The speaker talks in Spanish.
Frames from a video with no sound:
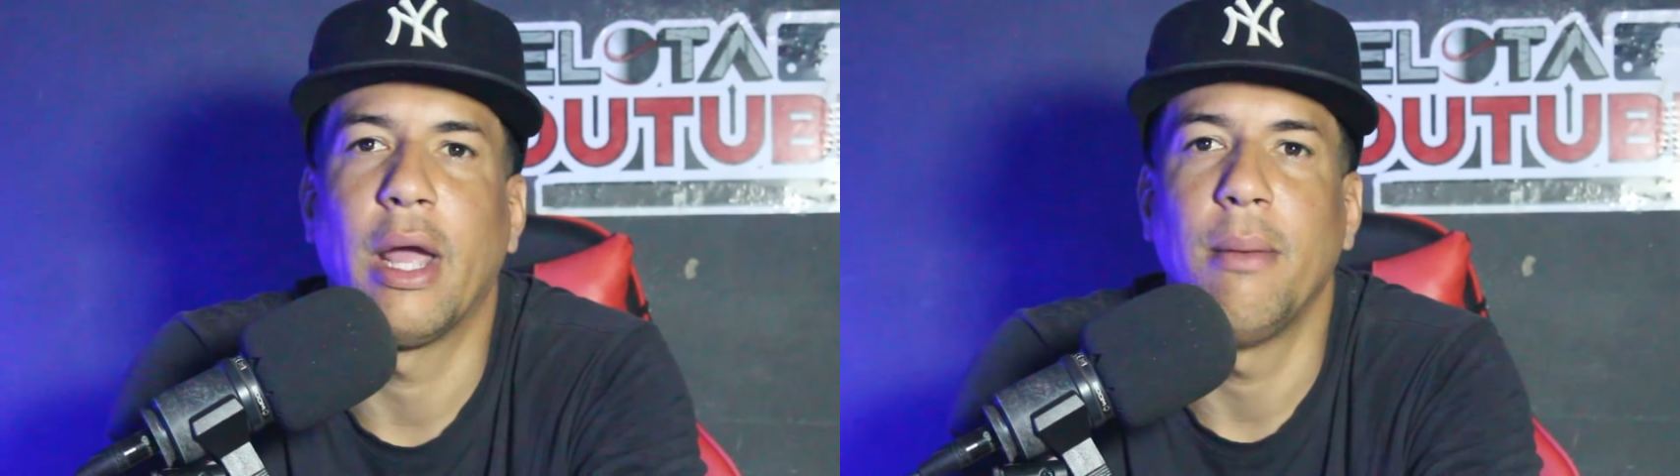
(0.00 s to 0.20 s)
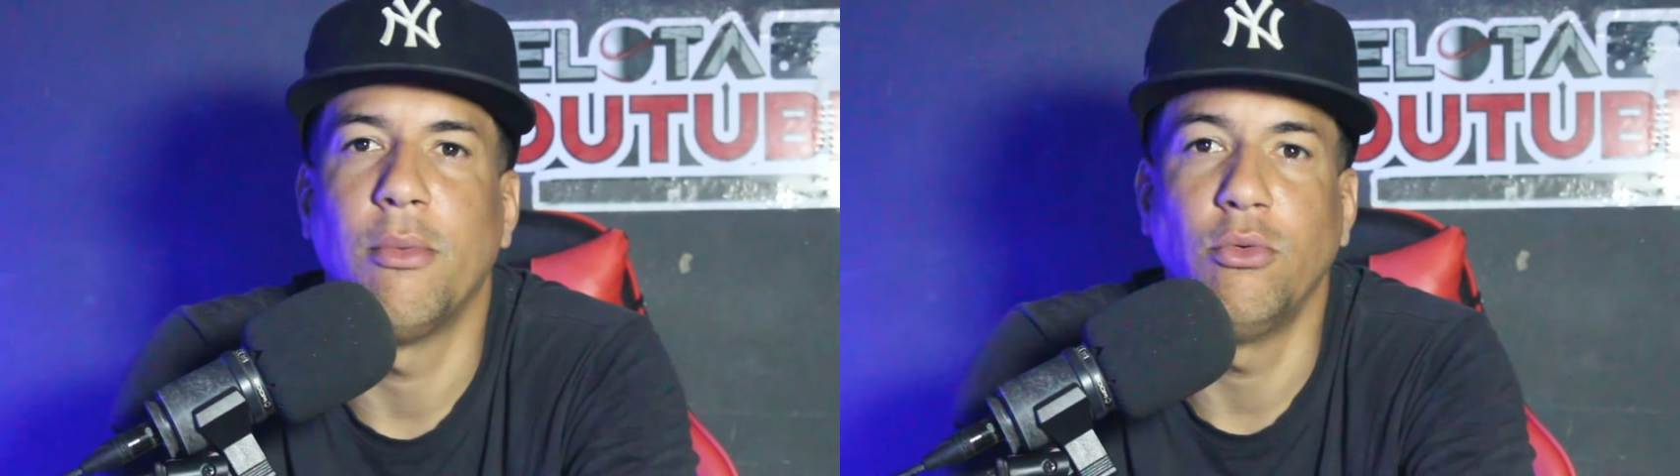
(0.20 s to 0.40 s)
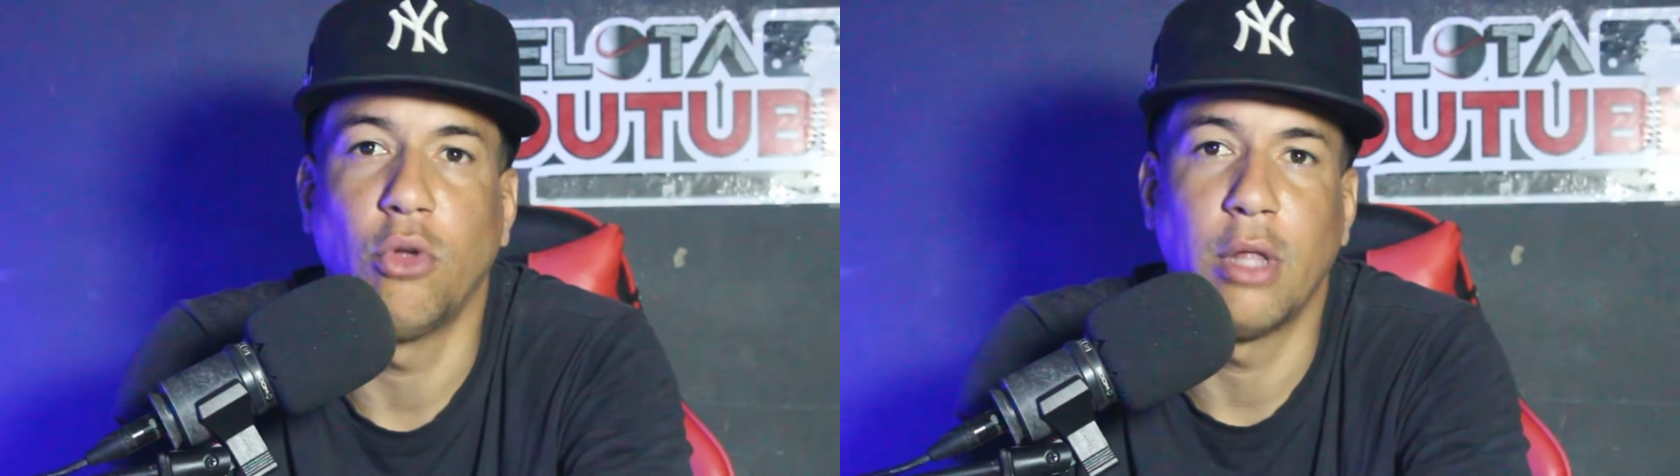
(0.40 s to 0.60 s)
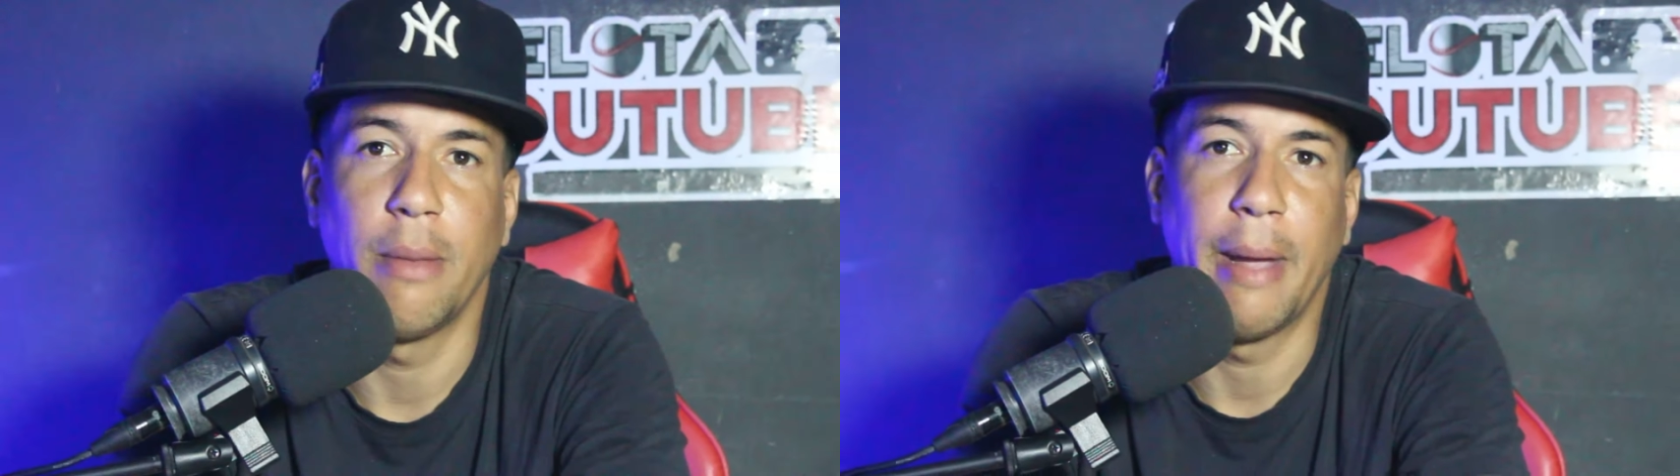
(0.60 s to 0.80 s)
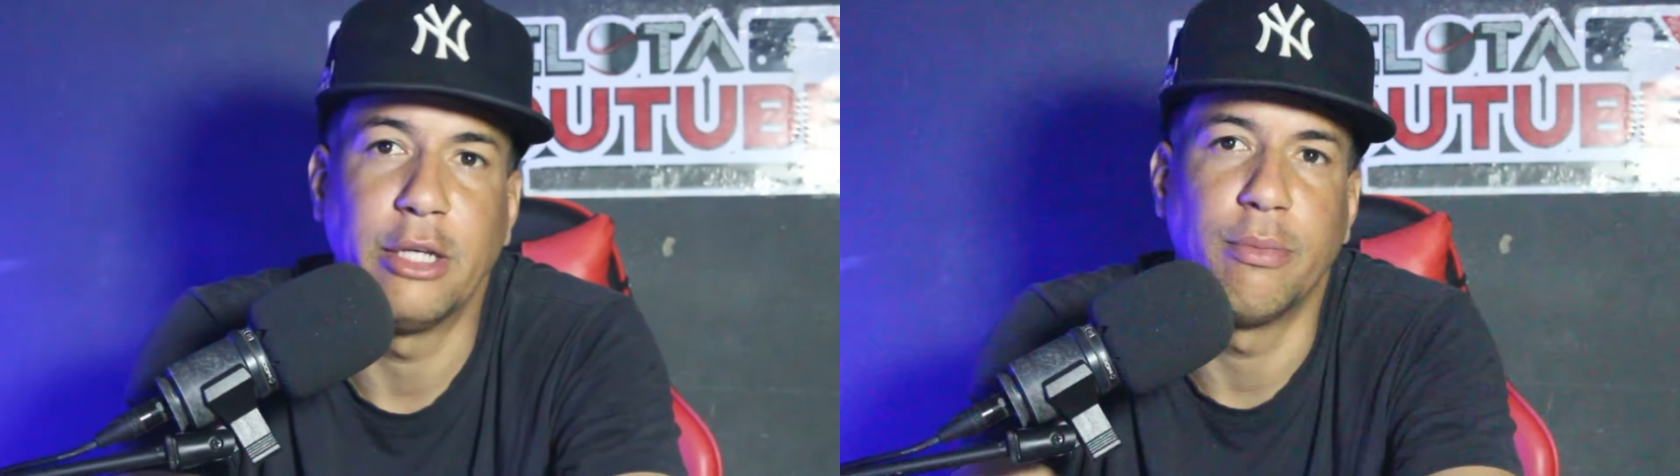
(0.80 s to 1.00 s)
en el mundo
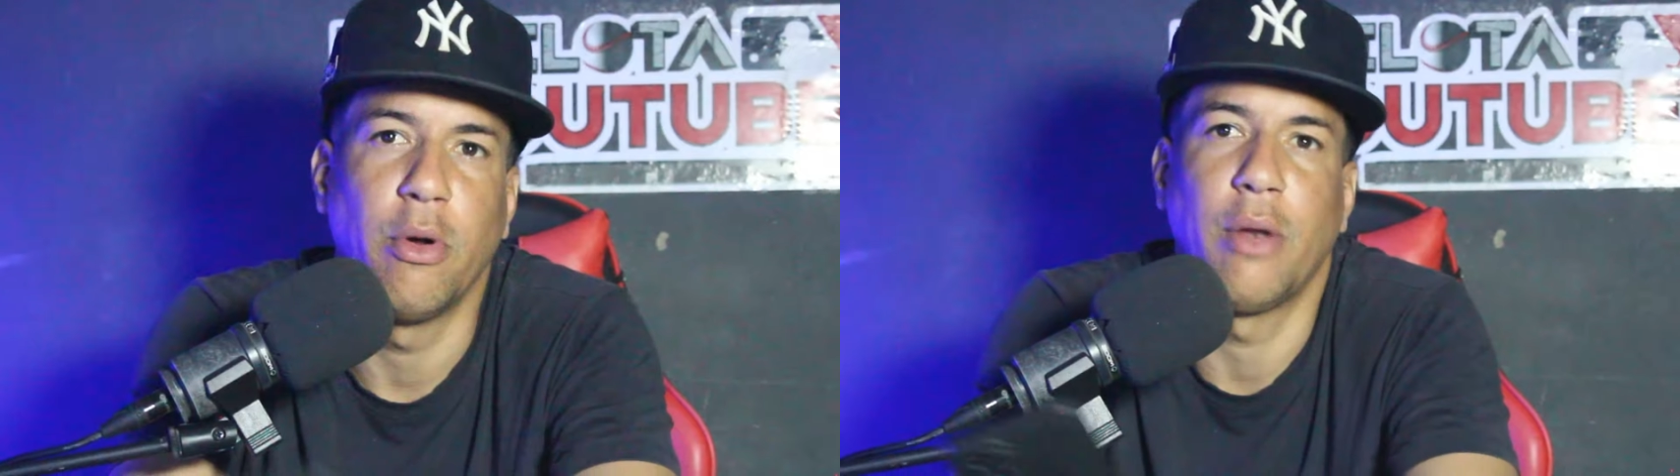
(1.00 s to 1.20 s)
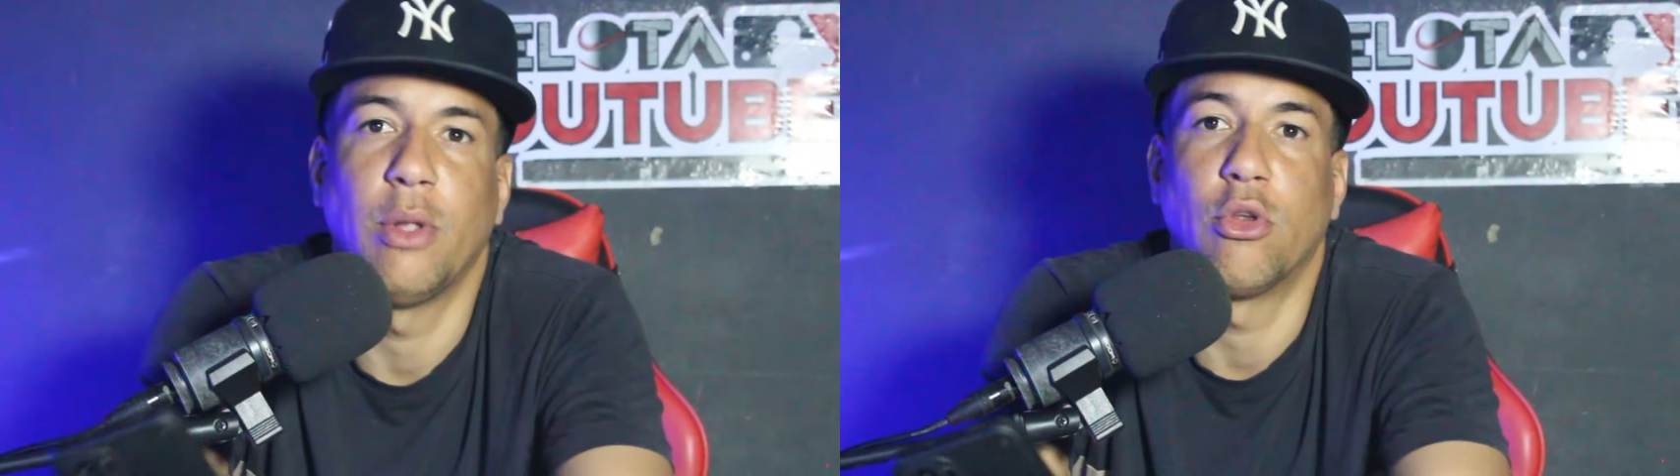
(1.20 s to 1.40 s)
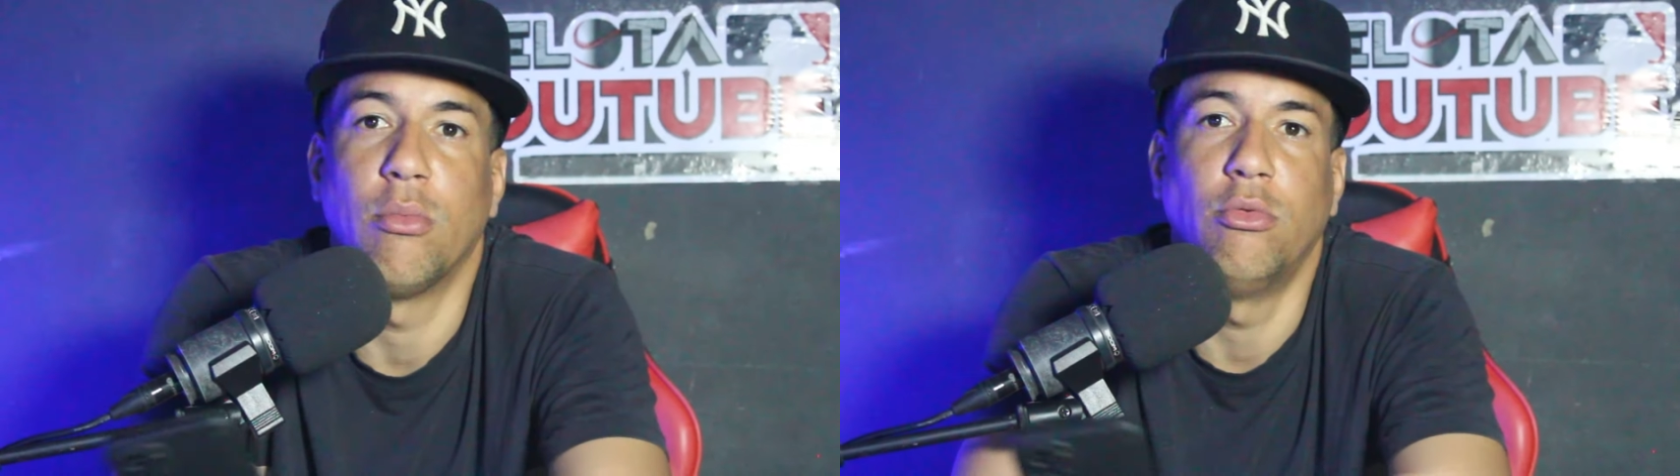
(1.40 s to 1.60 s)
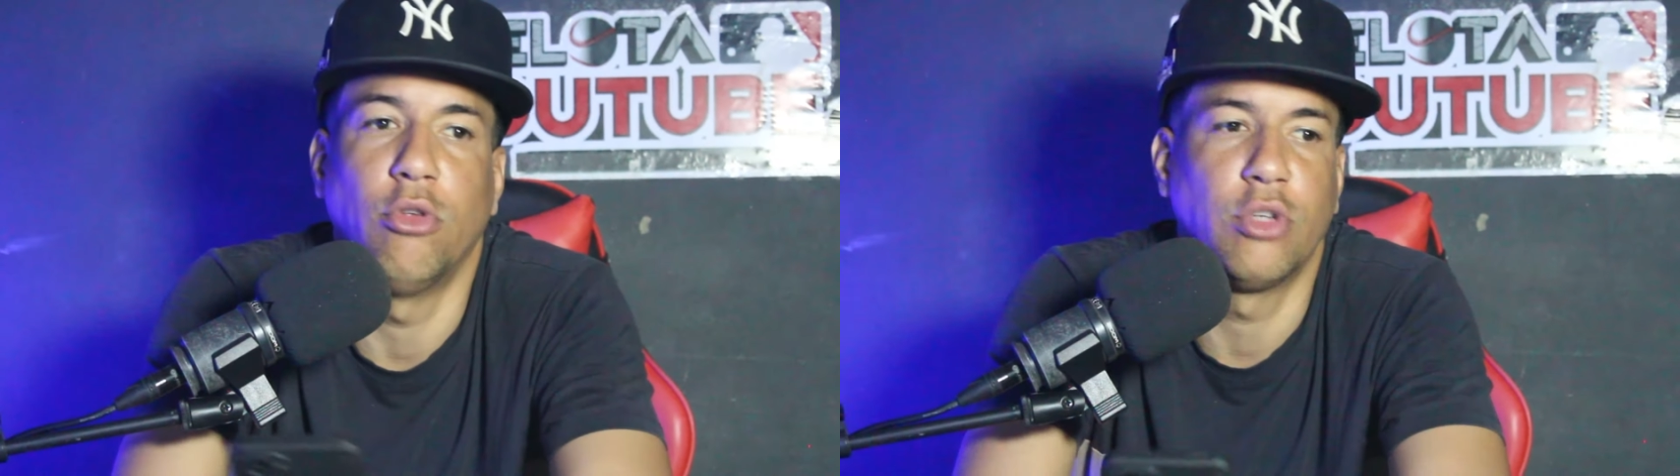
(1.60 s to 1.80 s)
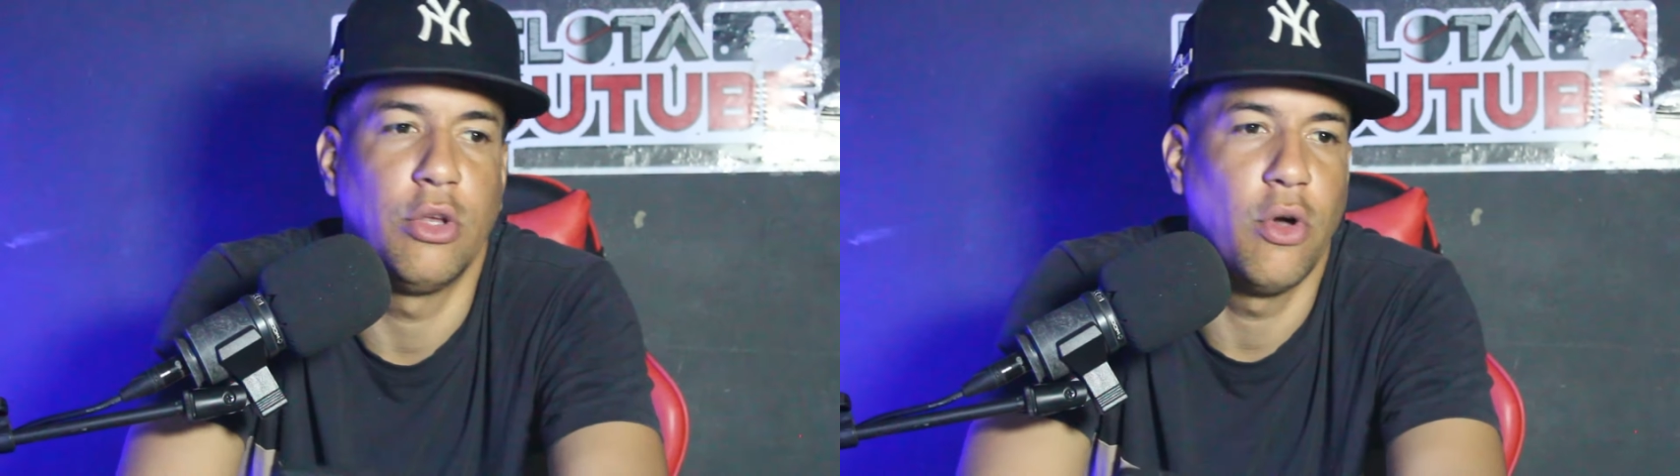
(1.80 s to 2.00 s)
del béisbol, en nuestro
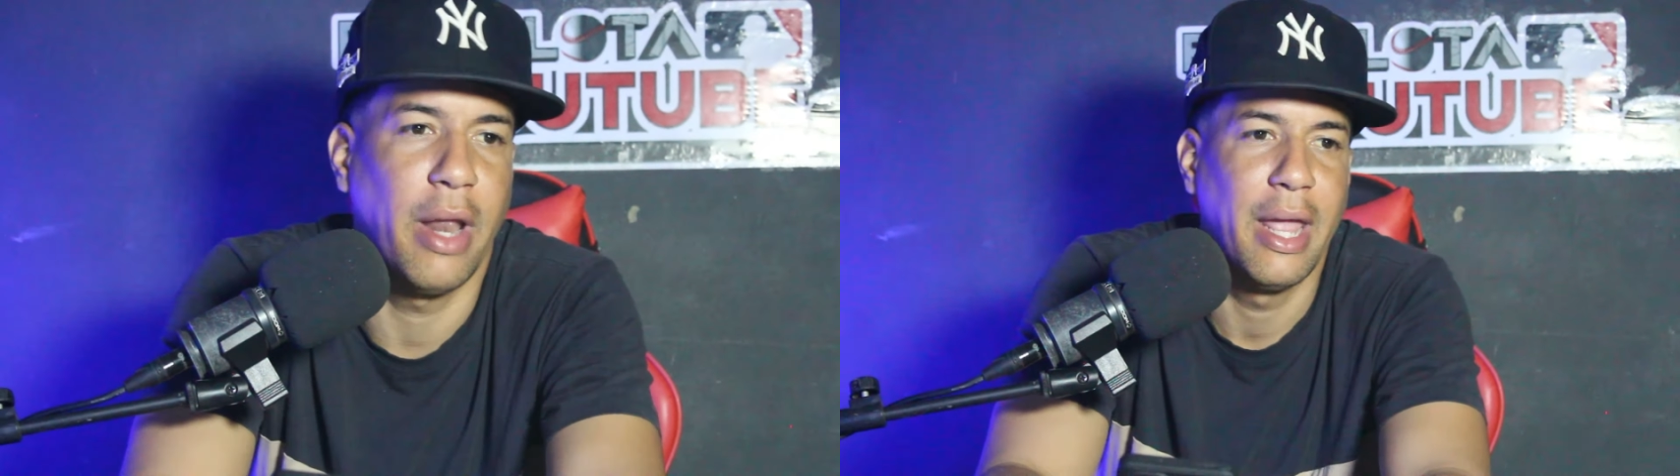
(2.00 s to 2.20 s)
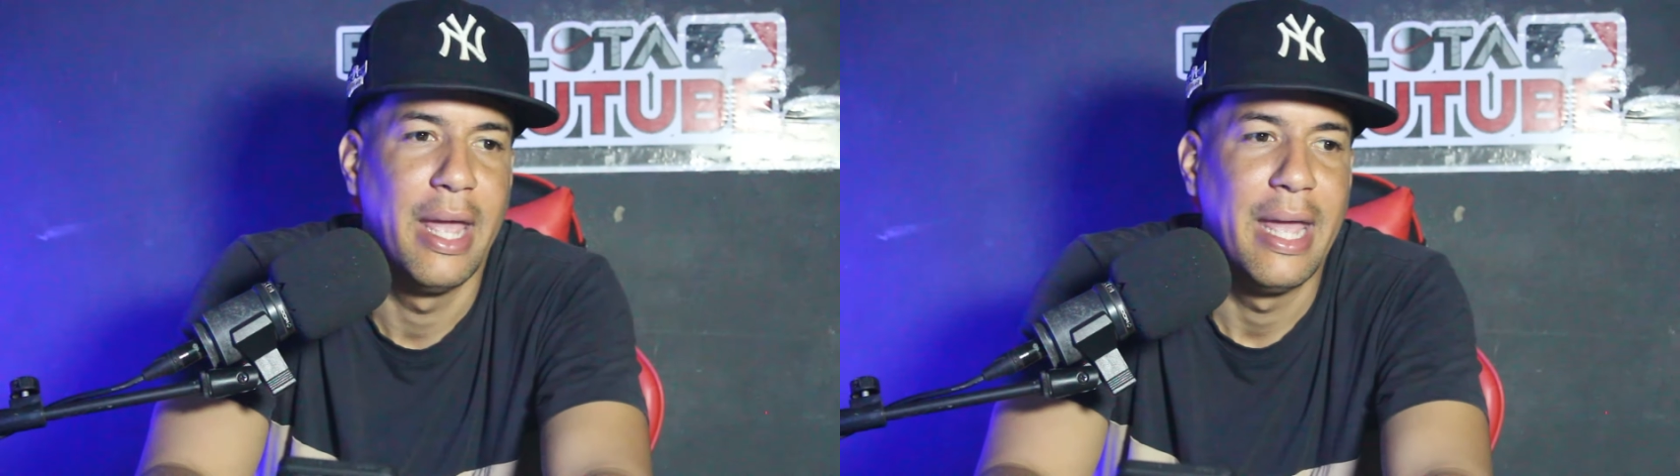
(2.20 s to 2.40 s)
mundo, señores.